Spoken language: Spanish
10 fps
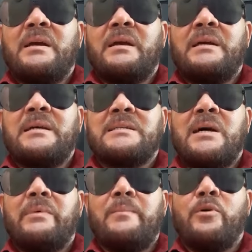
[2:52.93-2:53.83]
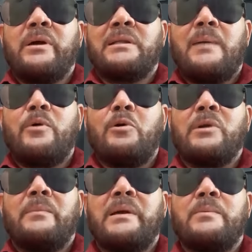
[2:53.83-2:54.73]
Eh, sabemos que estamos
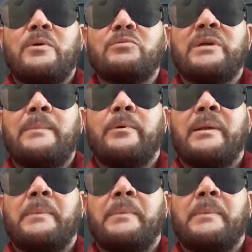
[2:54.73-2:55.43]
ahora mismo en un tiempo de